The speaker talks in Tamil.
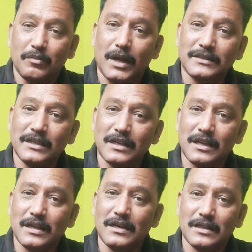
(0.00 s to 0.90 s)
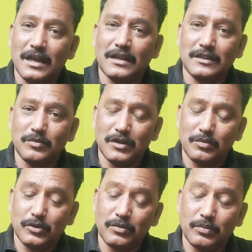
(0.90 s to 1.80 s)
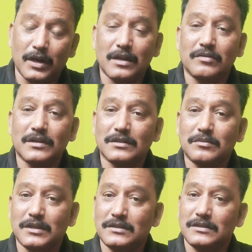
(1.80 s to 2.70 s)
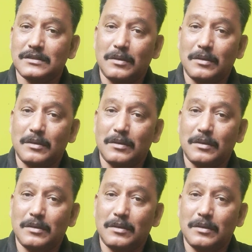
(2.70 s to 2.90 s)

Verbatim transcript: பாஜக கையில் தான் அதிமுக போய் பல வருஷம் ஆச்சு